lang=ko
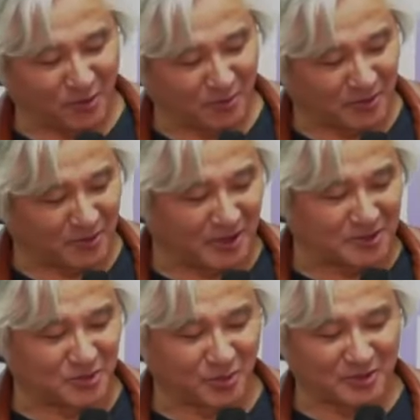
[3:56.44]
500회의
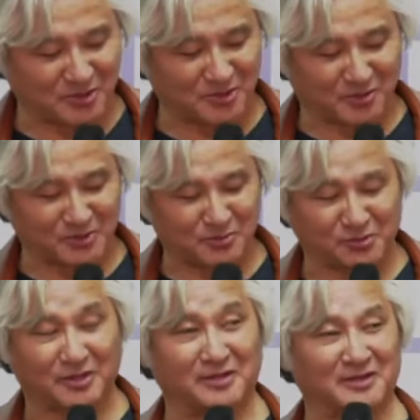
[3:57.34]
조회수를 넘지
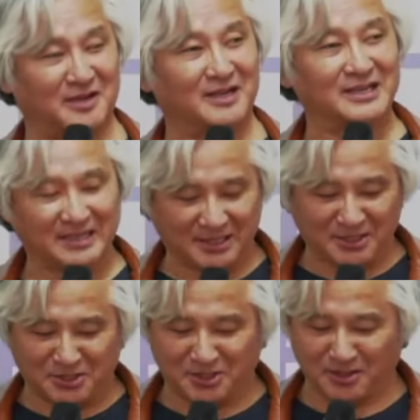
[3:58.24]
못하다가
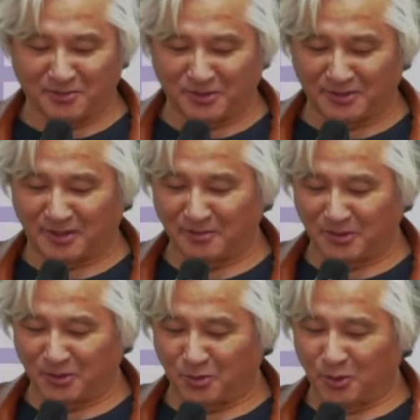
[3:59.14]
지난번에
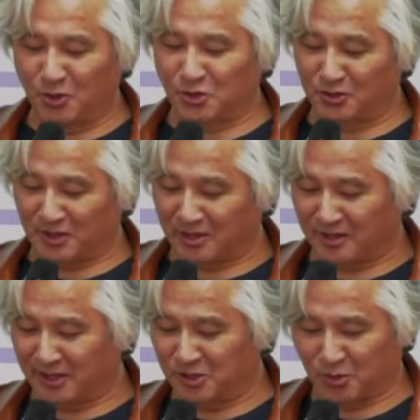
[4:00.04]
단번에 5천
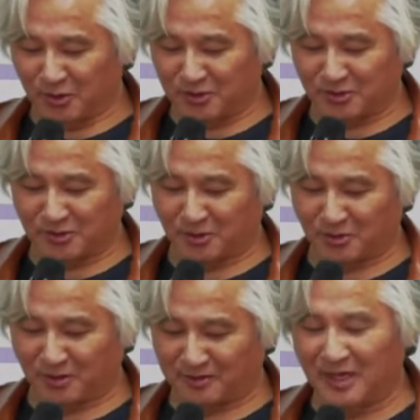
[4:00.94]
가까이 조회수를
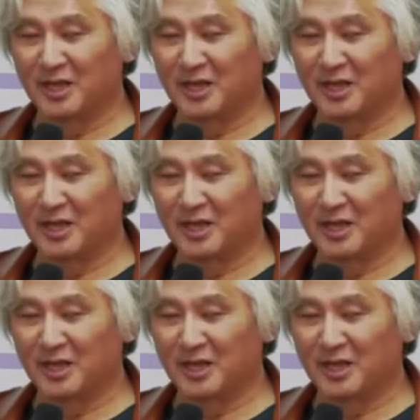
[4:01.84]
기록한